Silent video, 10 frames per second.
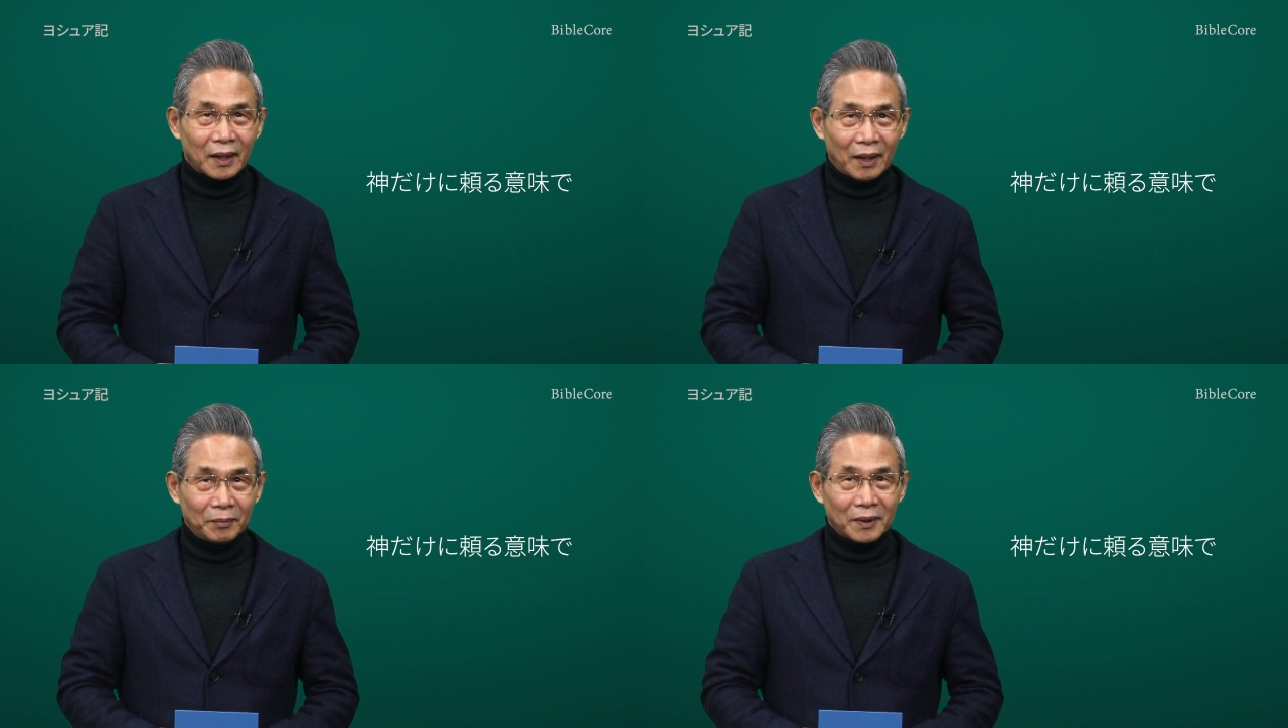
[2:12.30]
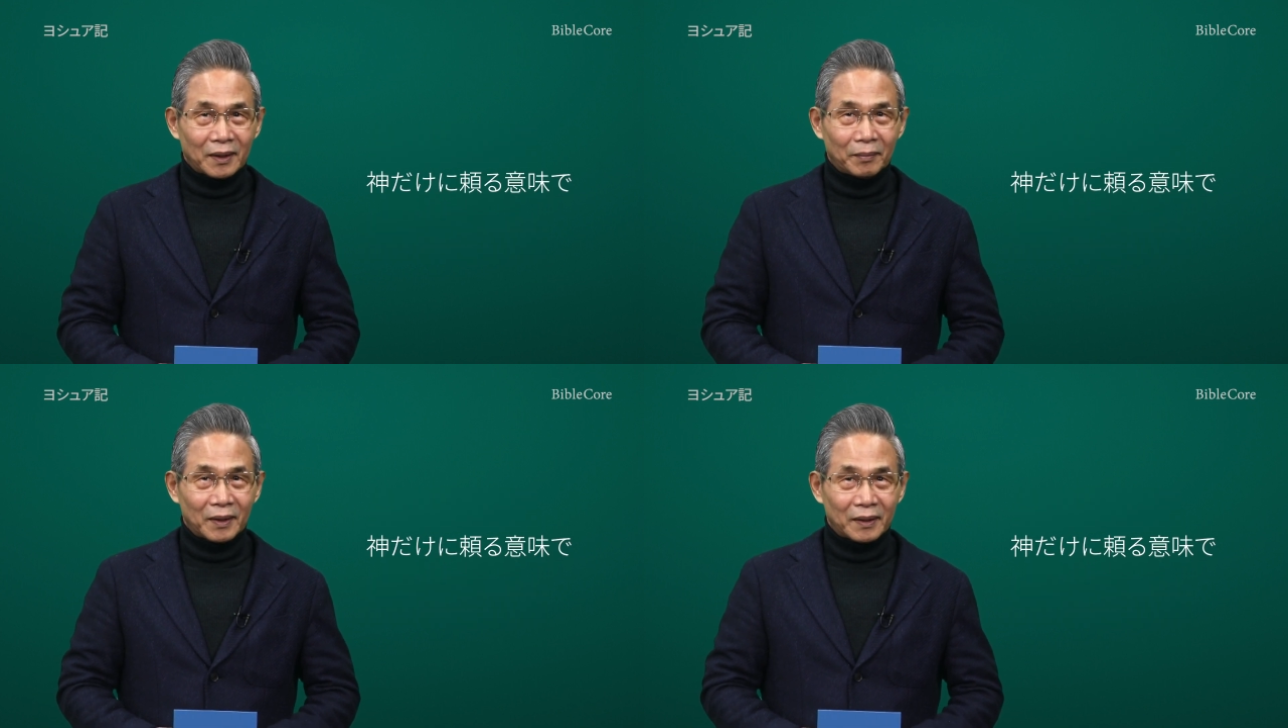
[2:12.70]
神
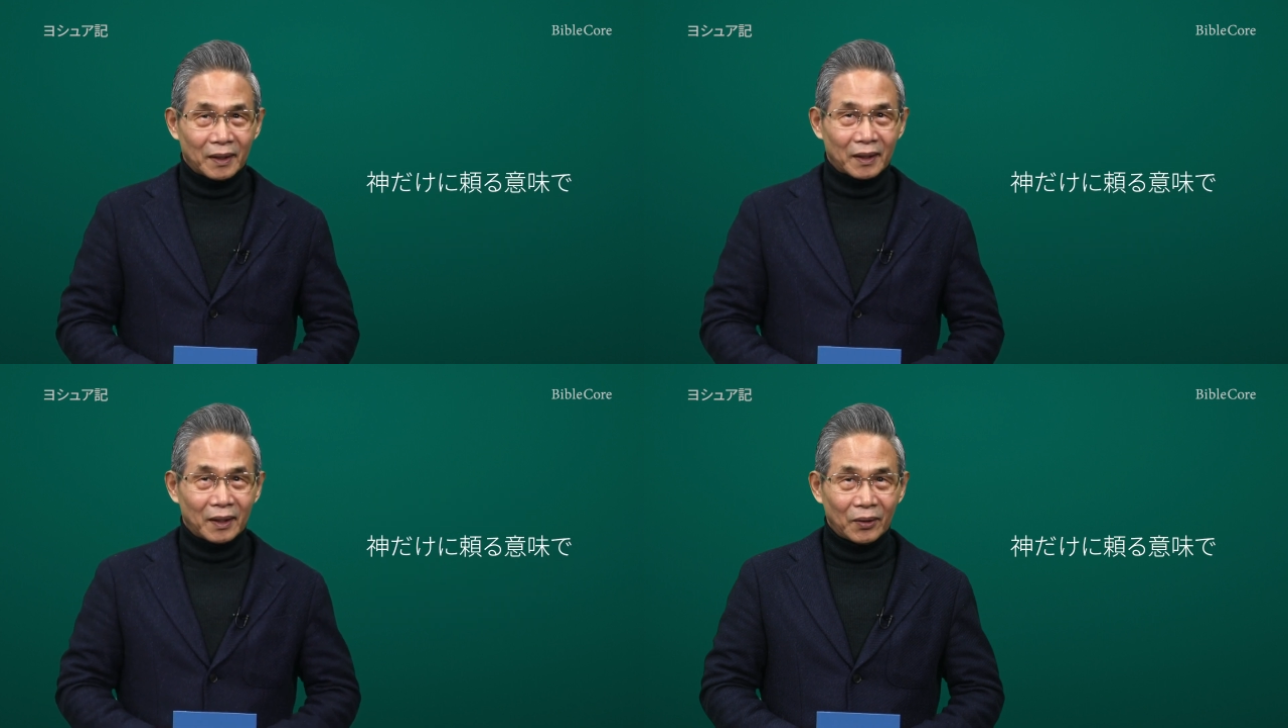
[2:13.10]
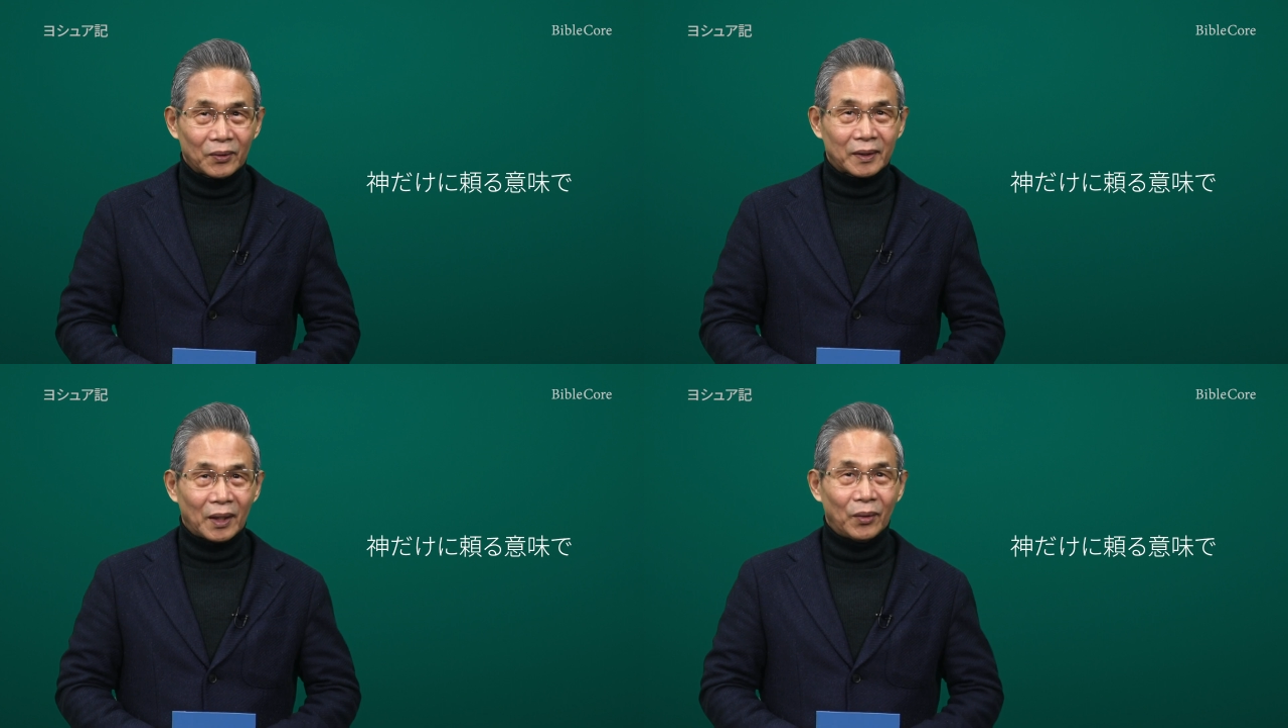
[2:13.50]
様だけ
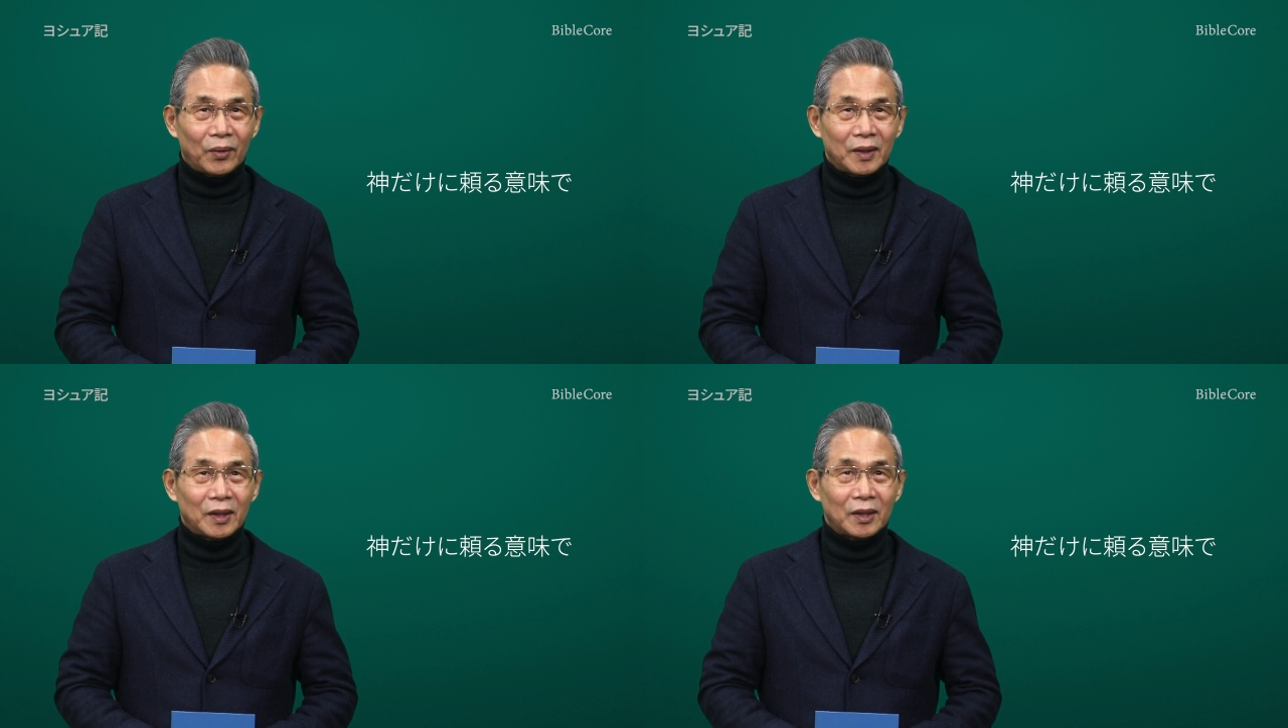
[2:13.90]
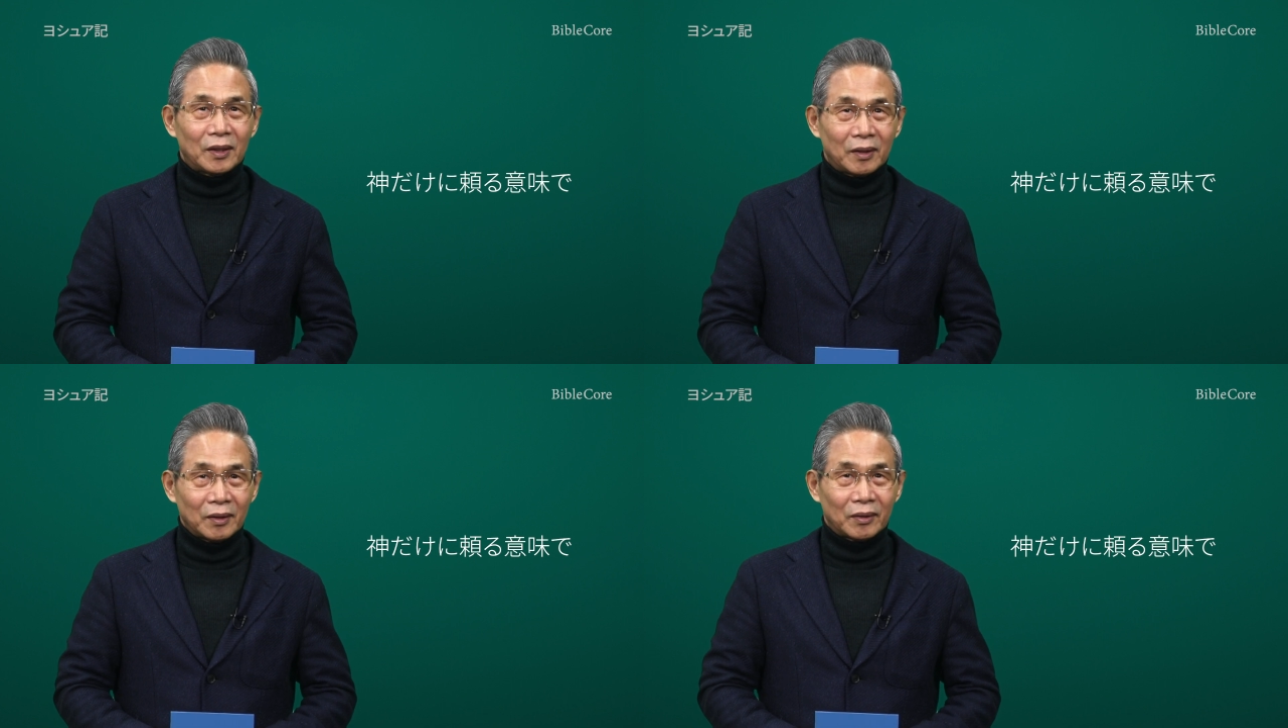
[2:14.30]
を頼りに
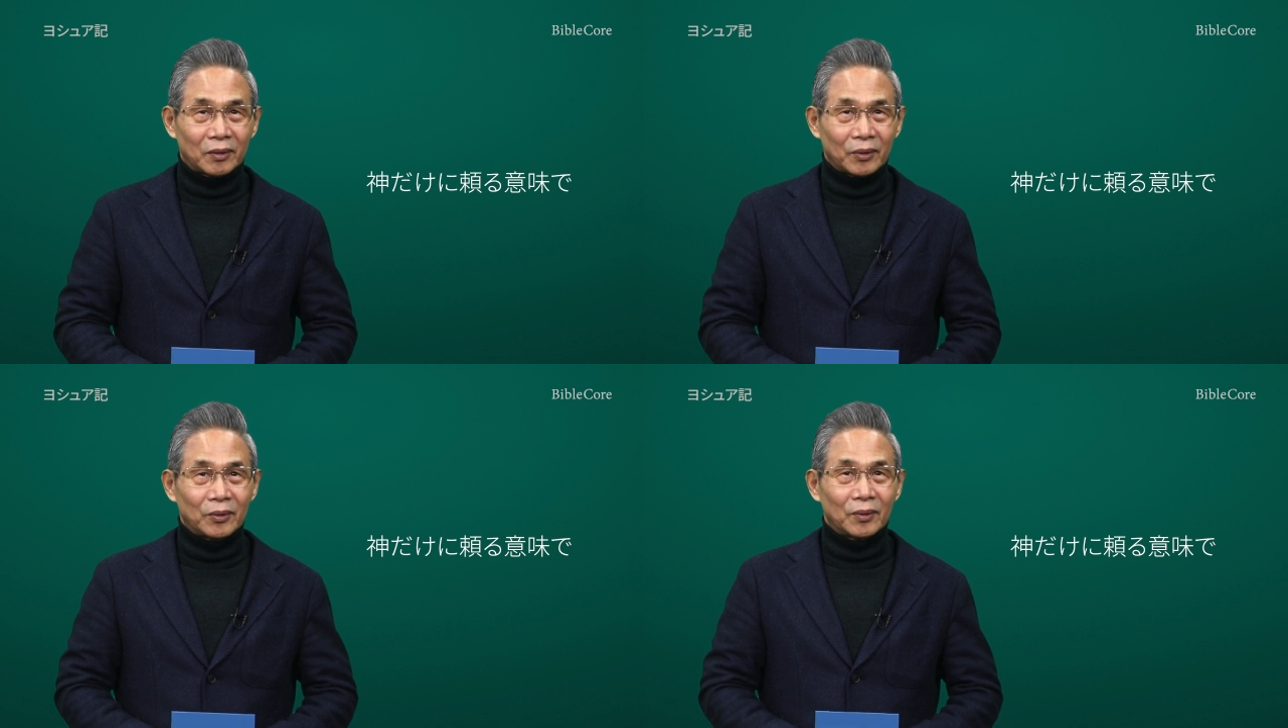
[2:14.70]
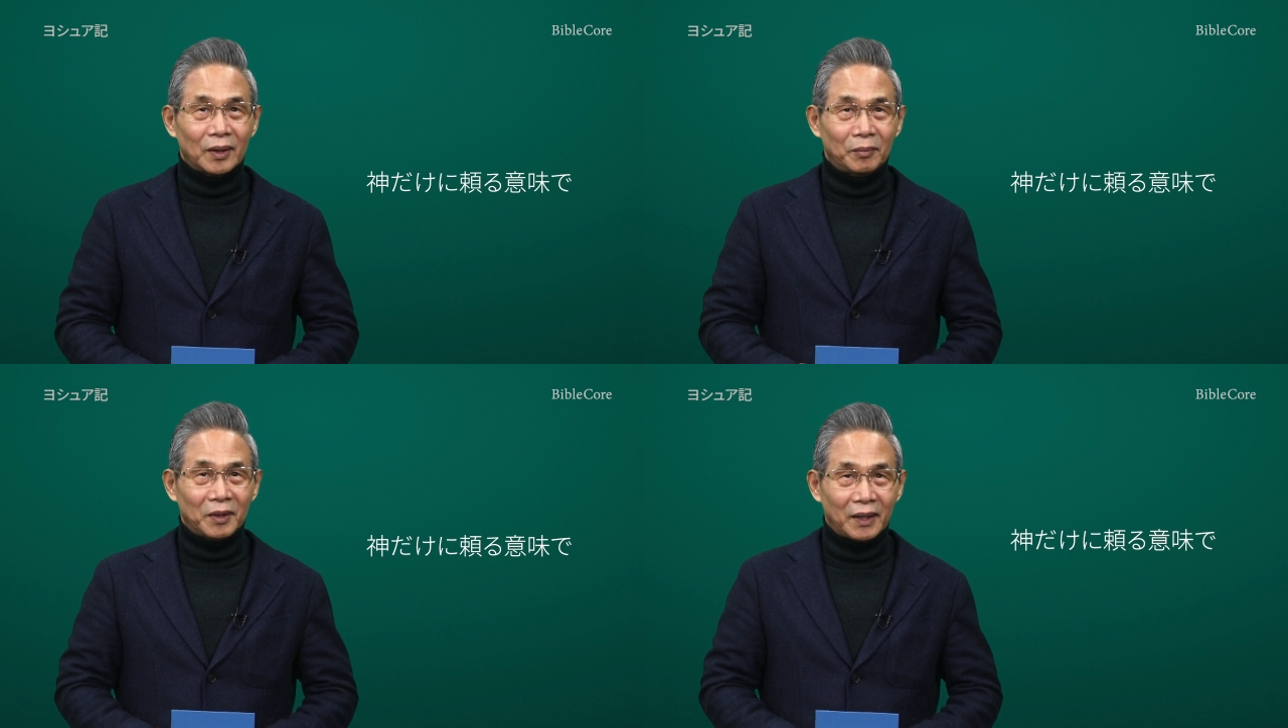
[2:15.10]
するとい
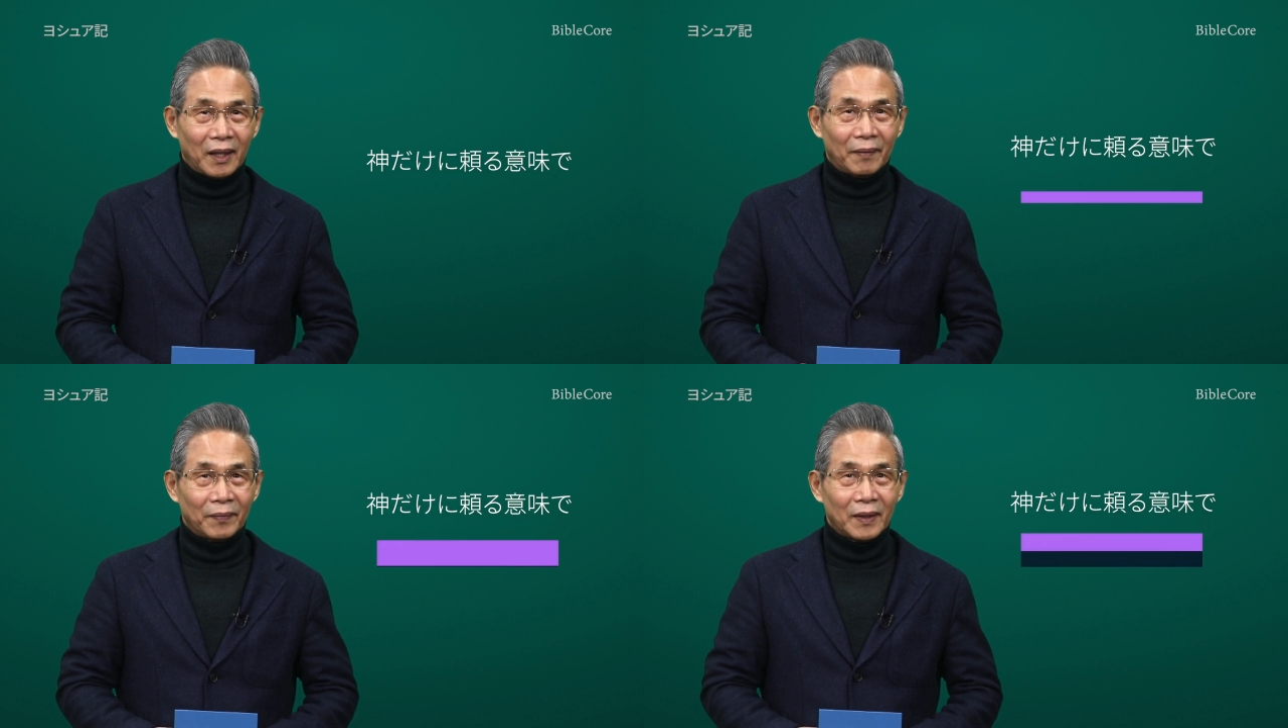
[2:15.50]
う意味で